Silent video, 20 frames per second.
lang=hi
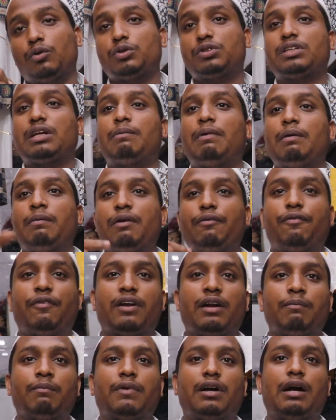उसके बाद में
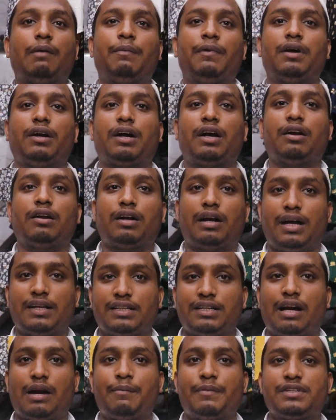फर्म का अपना
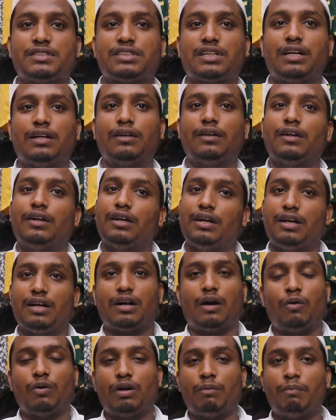कादी गारमेंट्स का
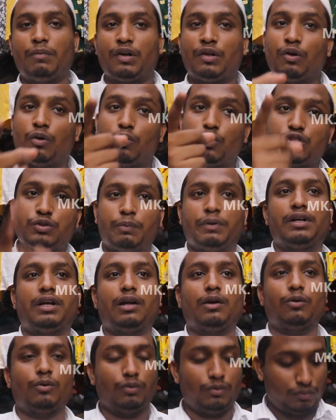अकाउंट नंबर दो उसमें
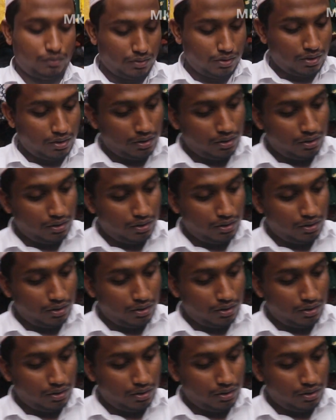डालो क्या